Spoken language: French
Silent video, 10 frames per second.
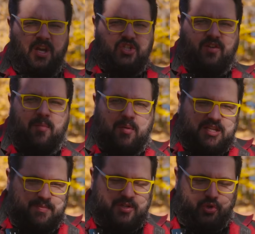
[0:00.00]
J'avais même une
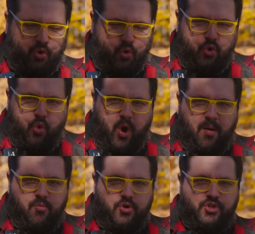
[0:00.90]
espèce de rouleau en
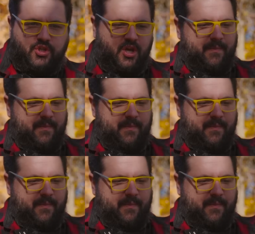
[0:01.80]
mousse